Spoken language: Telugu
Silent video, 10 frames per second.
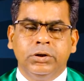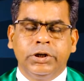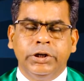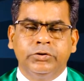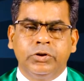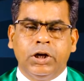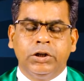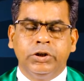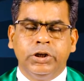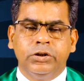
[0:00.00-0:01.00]

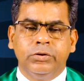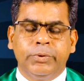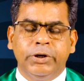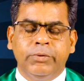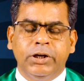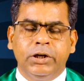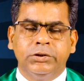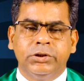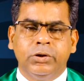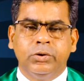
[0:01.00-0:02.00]
క్రీస్తునాథుని ఎందు ప్రియమైన
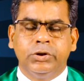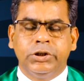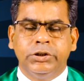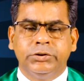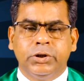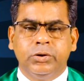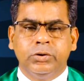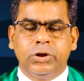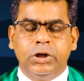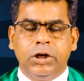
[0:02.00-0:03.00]
సహోదరి
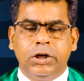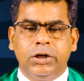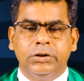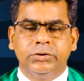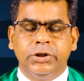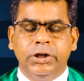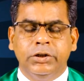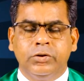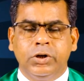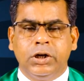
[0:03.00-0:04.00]
సహోదరులారా
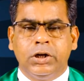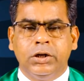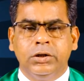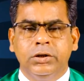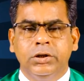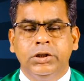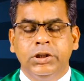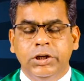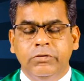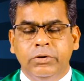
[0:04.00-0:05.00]
స్నేహితులారా
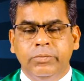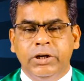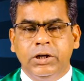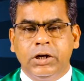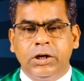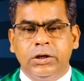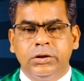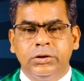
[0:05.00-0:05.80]
దేవుని బిడ్డలారా